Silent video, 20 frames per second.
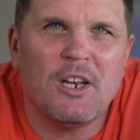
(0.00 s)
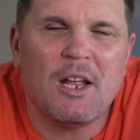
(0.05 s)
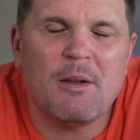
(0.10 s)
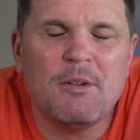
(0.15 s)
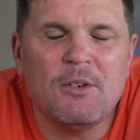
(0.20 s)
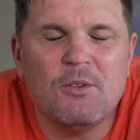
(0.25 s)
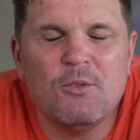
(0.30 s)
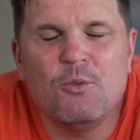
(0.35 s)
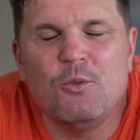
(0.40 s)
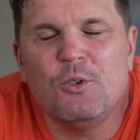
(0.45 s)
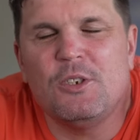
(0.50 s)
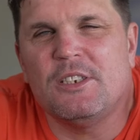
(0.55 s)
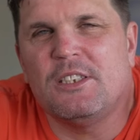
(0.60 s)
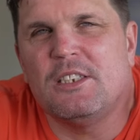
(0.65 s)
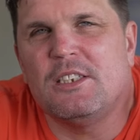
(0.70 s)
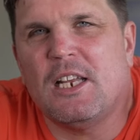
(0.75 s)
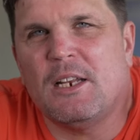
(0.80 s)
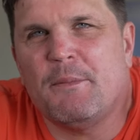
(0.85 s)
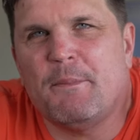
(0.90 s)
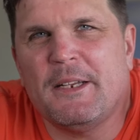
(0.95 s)
Aber nun gut, es
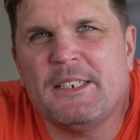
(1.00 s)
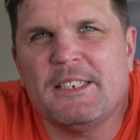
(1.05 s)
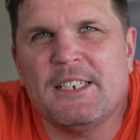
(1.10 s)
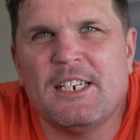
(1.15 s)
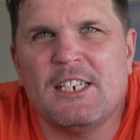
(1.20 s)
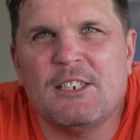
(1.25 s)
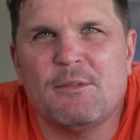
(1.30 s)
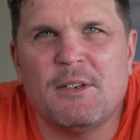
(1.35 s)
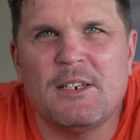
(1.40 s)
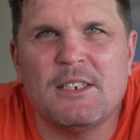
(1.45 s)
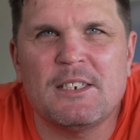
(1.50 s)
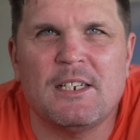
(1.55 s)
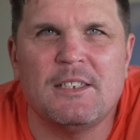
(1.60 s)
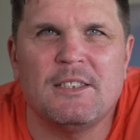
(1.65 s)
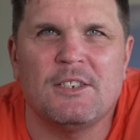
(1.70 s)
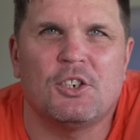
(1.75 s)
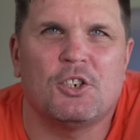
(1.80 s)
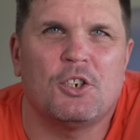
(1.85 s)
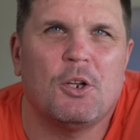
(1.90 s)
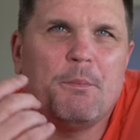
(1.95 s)
ist halt besser, dass man das
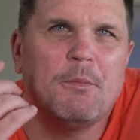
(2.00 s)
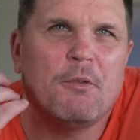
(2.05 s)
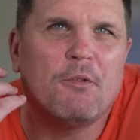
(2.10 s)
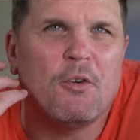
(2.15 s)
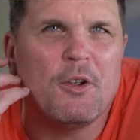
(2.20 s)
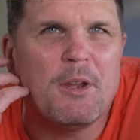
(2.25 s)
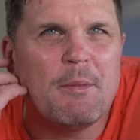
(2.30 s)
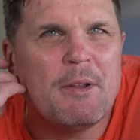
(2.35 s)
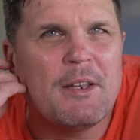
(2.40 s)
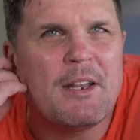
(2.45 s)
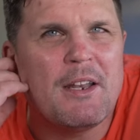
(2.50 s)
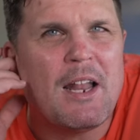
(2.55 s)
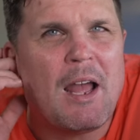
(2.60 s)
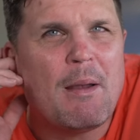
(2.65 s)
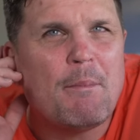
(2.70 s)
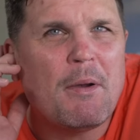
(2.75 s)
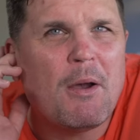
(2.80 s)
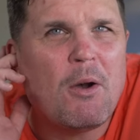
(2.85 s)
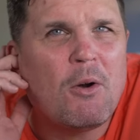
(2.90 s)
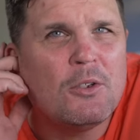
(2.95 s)
Ganze stoppt, bevor jemand dann
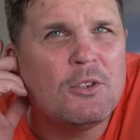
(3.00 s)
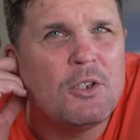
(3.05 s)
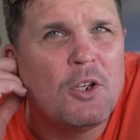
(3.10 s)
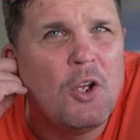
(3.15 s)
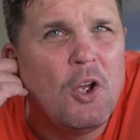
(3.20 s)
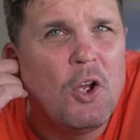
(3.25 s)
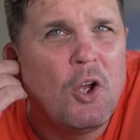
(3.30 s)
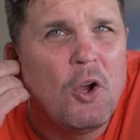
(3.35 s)
abhaut.